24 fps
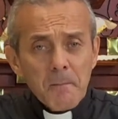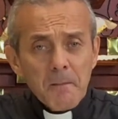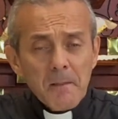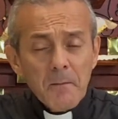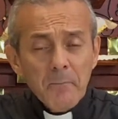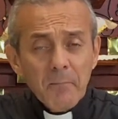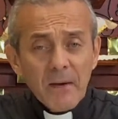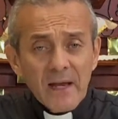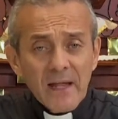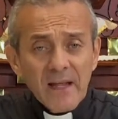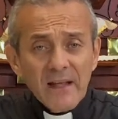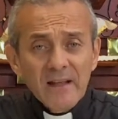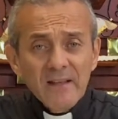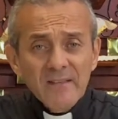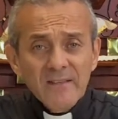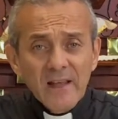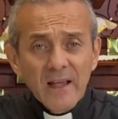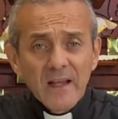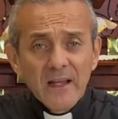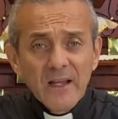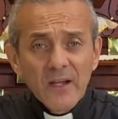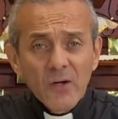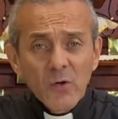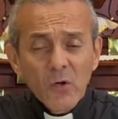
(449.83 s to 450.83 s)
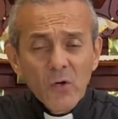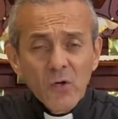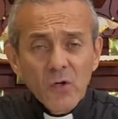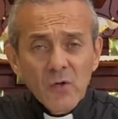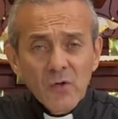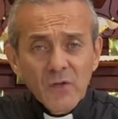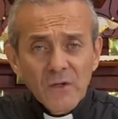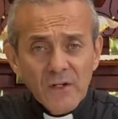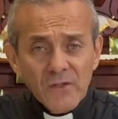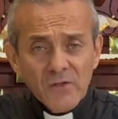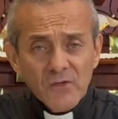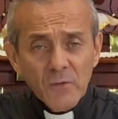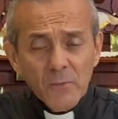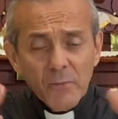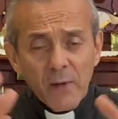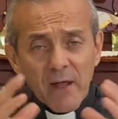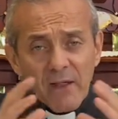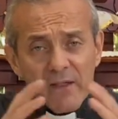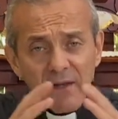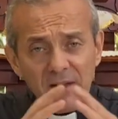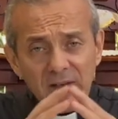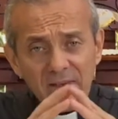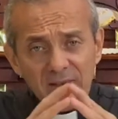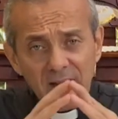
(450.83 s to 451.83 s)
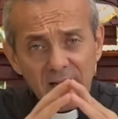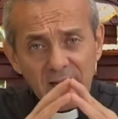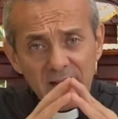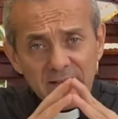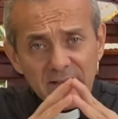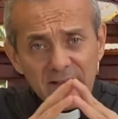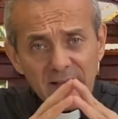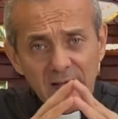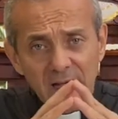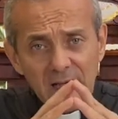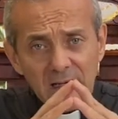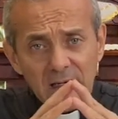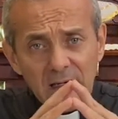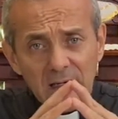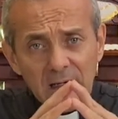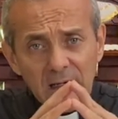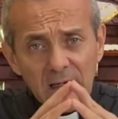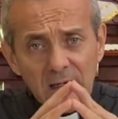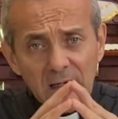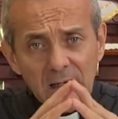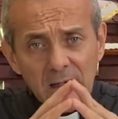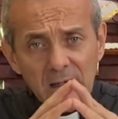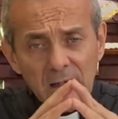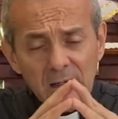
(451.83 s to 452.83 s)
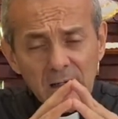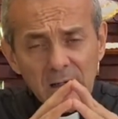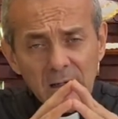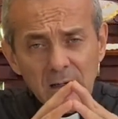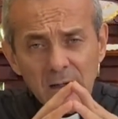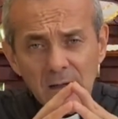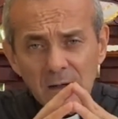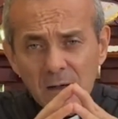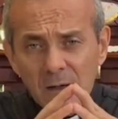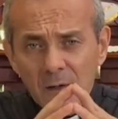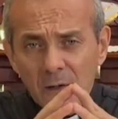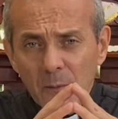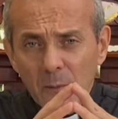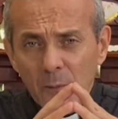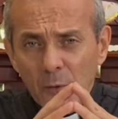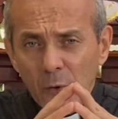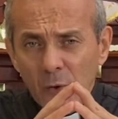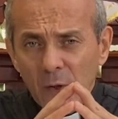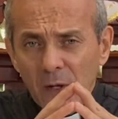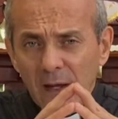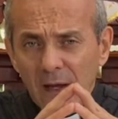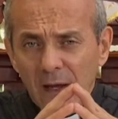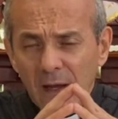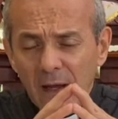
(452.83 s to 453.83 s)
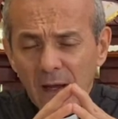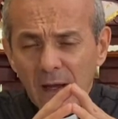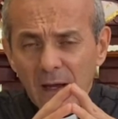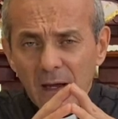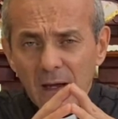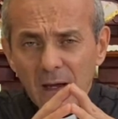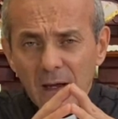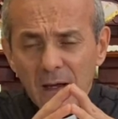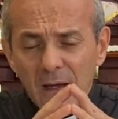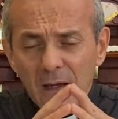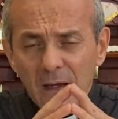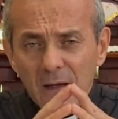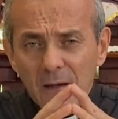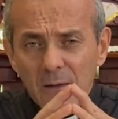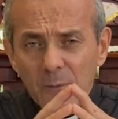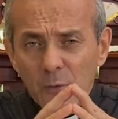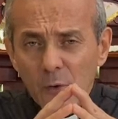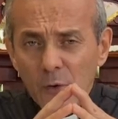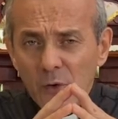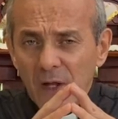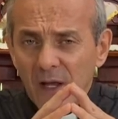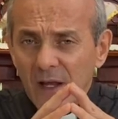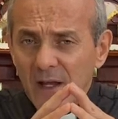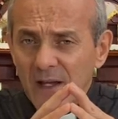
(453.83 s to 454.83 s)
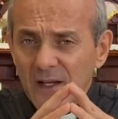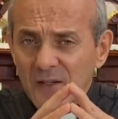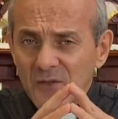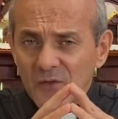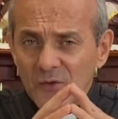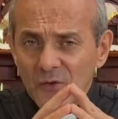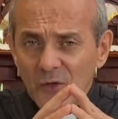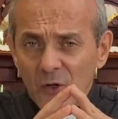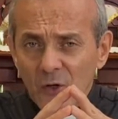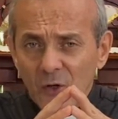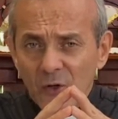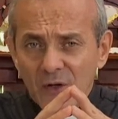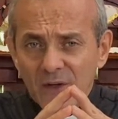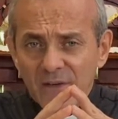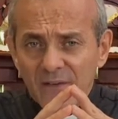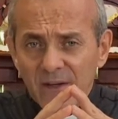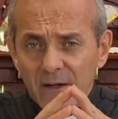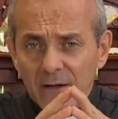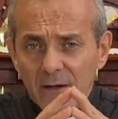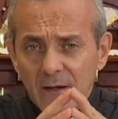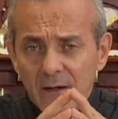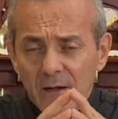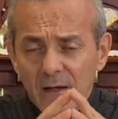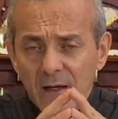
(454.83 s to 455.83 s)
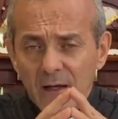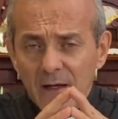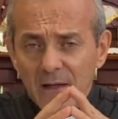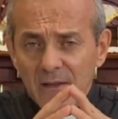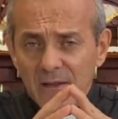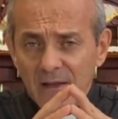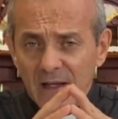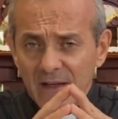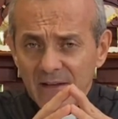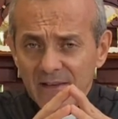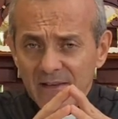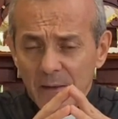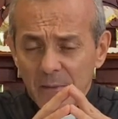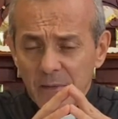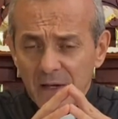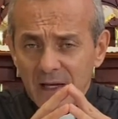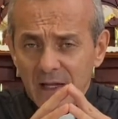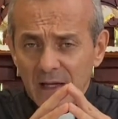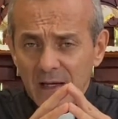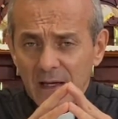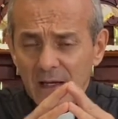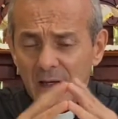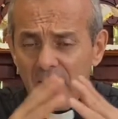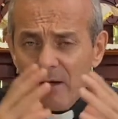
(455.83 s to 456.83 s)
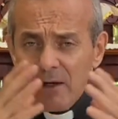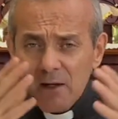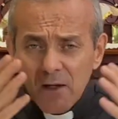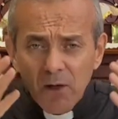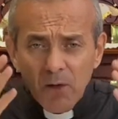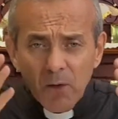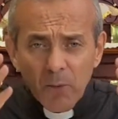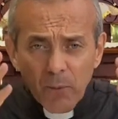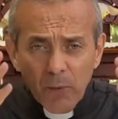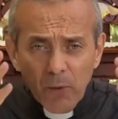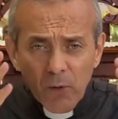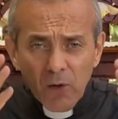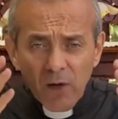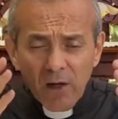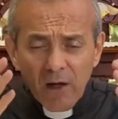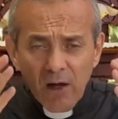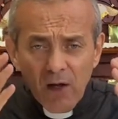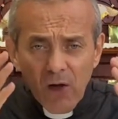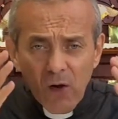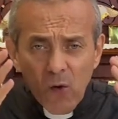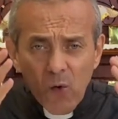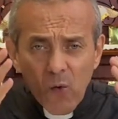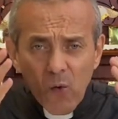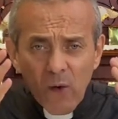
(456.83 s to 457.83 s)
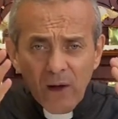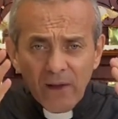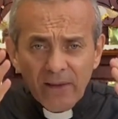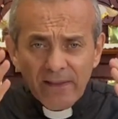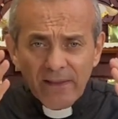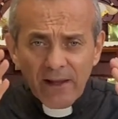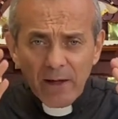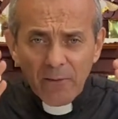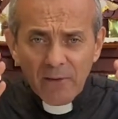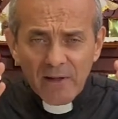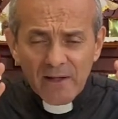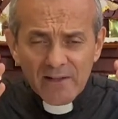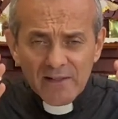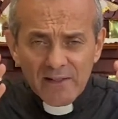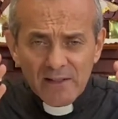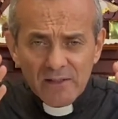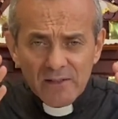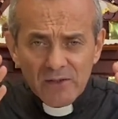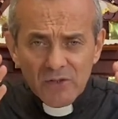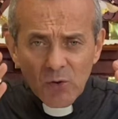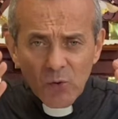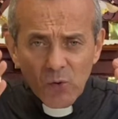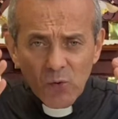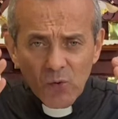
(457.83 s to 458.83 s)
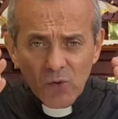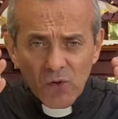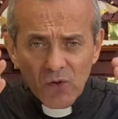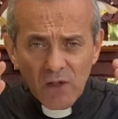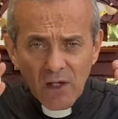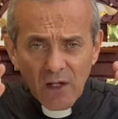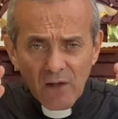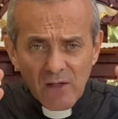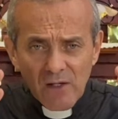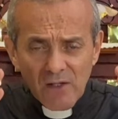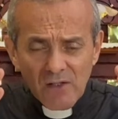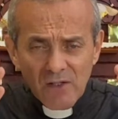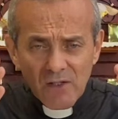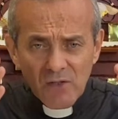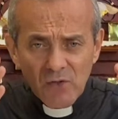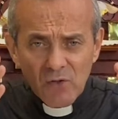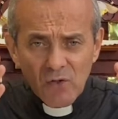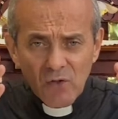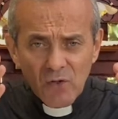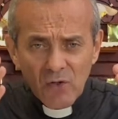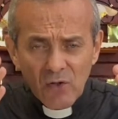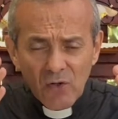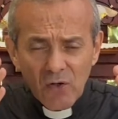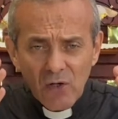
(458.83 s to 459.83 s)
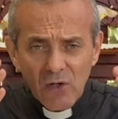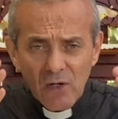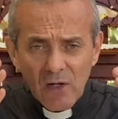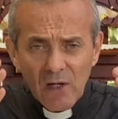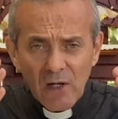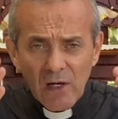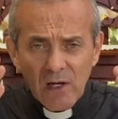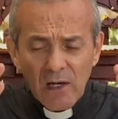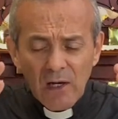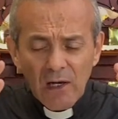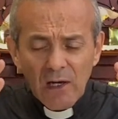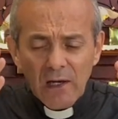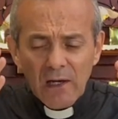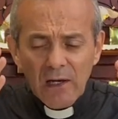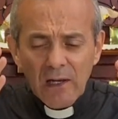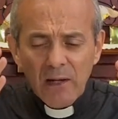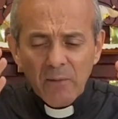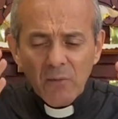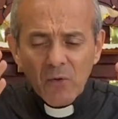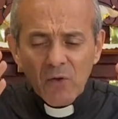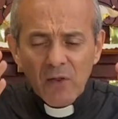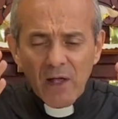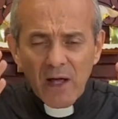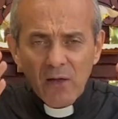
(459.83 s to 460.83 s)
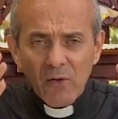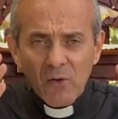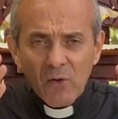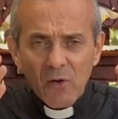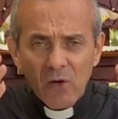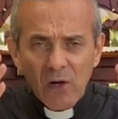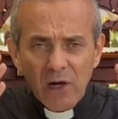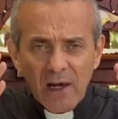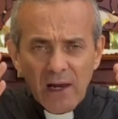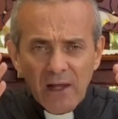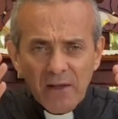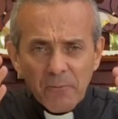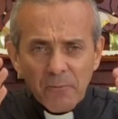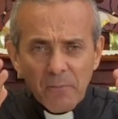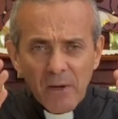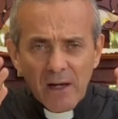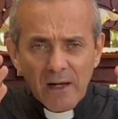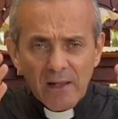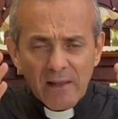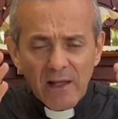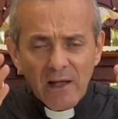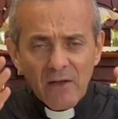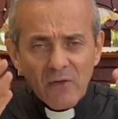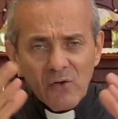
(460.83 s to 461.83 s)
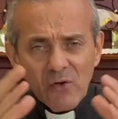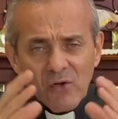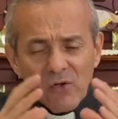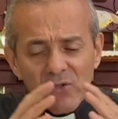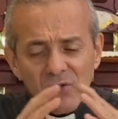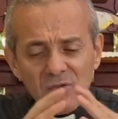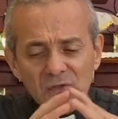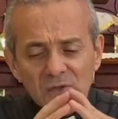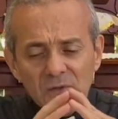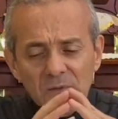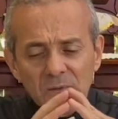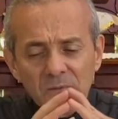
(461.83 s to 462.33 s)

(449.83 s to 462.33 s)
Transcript: para que sea hijo de su Padre Celestial. ¿Por qué? ¿Por qué Jesús nos lo dice de esa manera? Porque cuántas veces ustedes y yo le hemos dado la espalda a Dios,